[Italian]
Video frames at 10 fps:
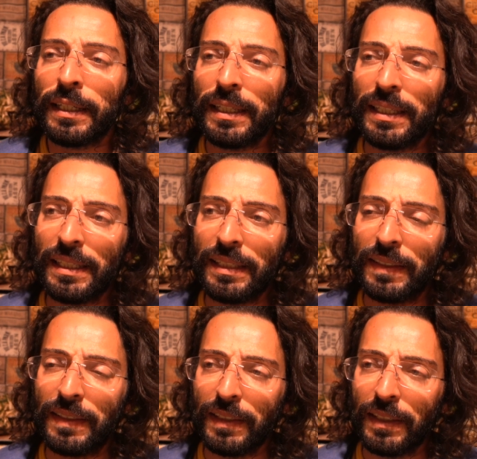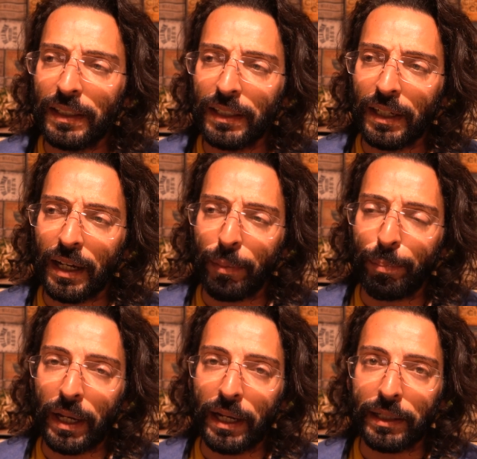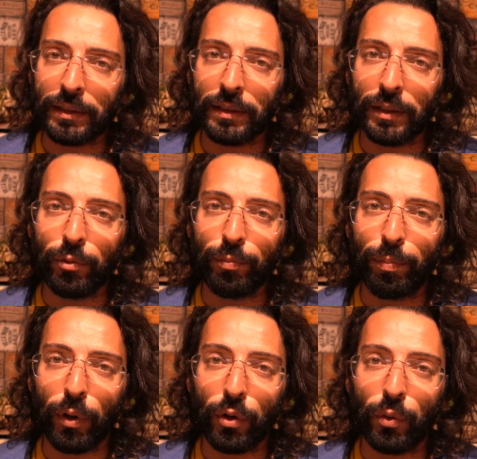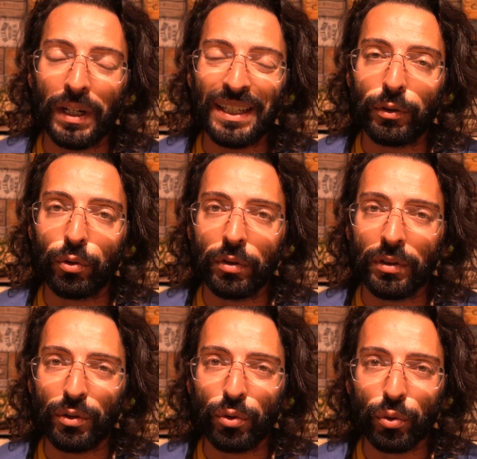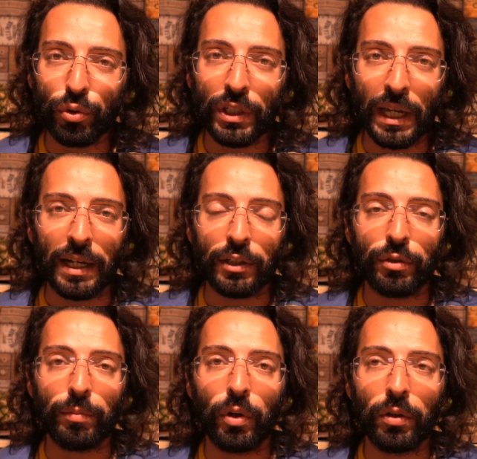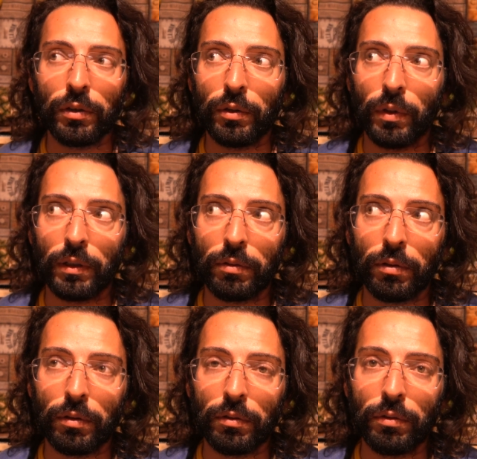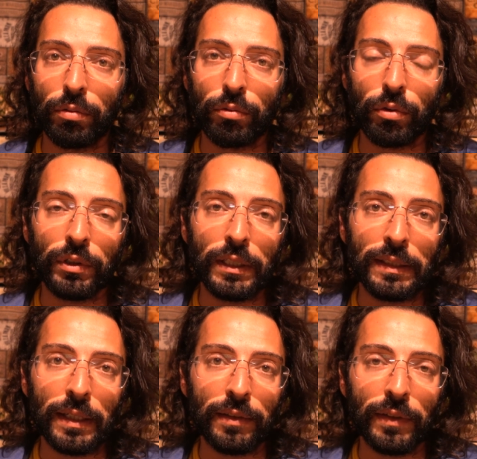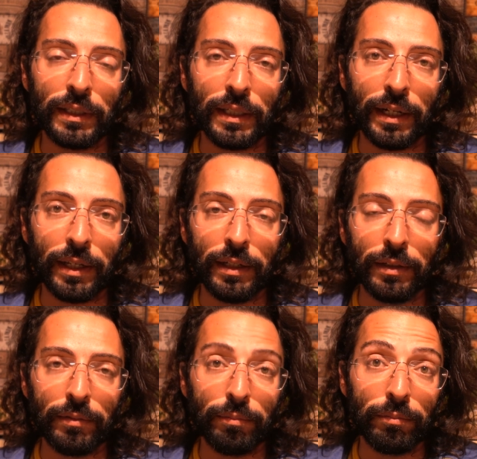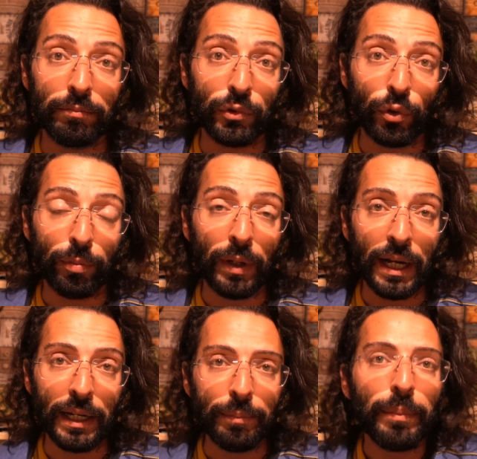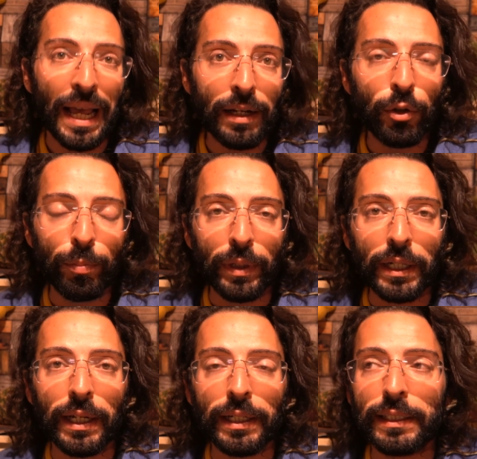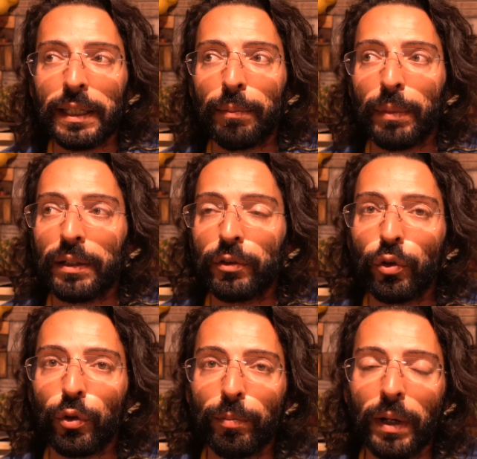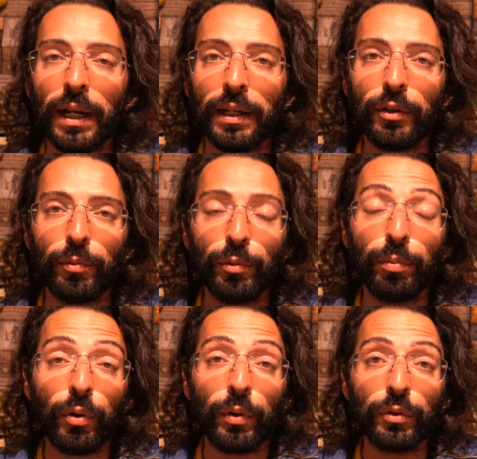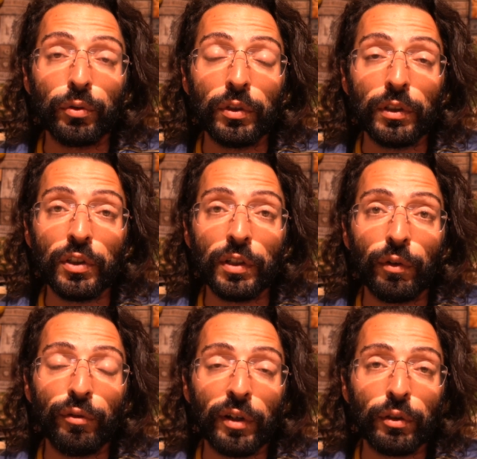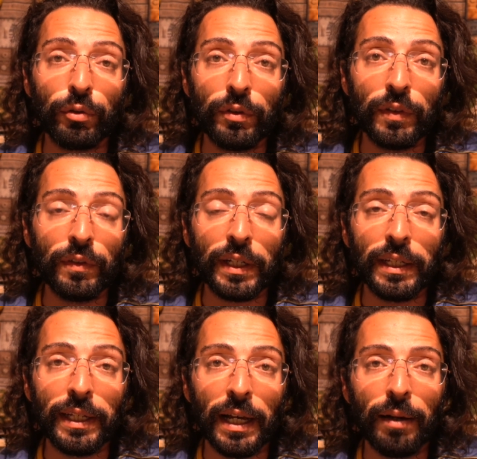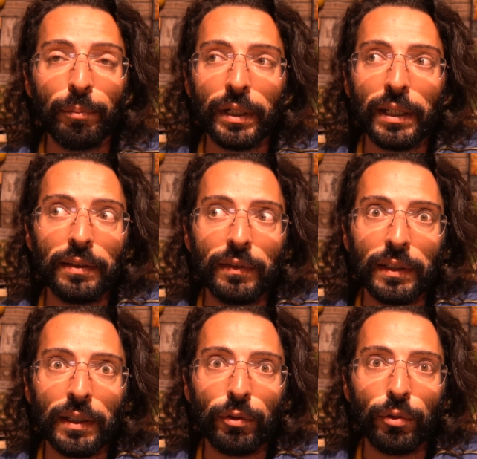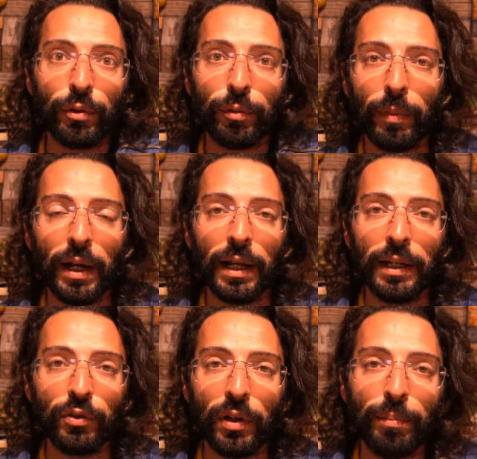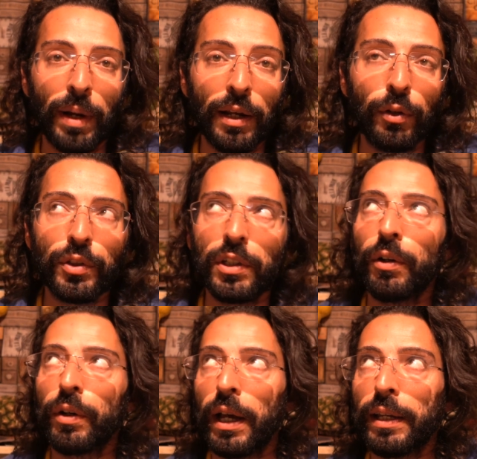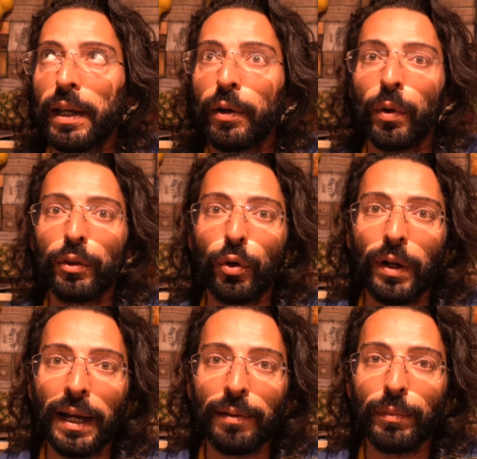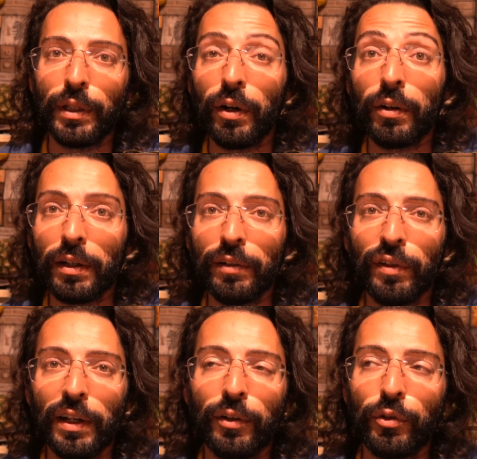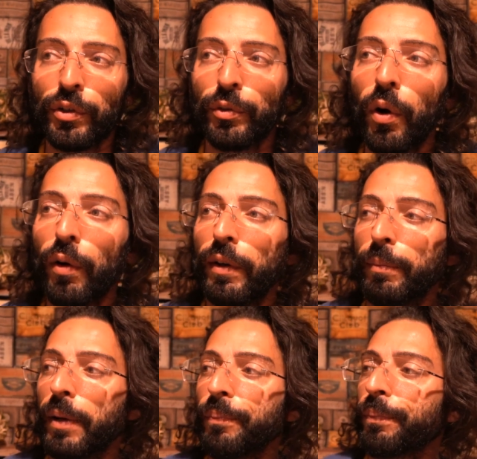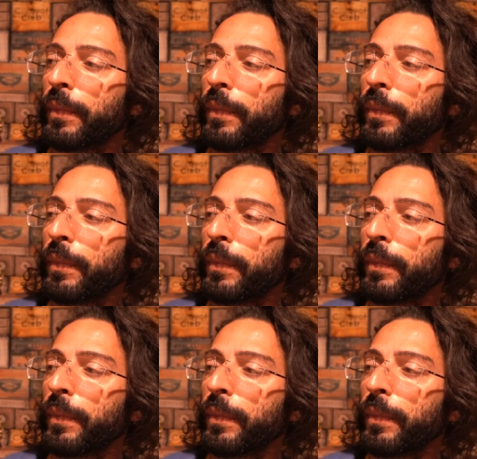inizi a perdere un po' quell'entusiasmo in quanto il tutto inizia a diventare normale, bello per carità, ma normale, come un po' quando ti dicevo il fatto di vivere in camper che è diventato normale, cioè bello sì ok è quando cambi, no? che fai le cose nuove, ma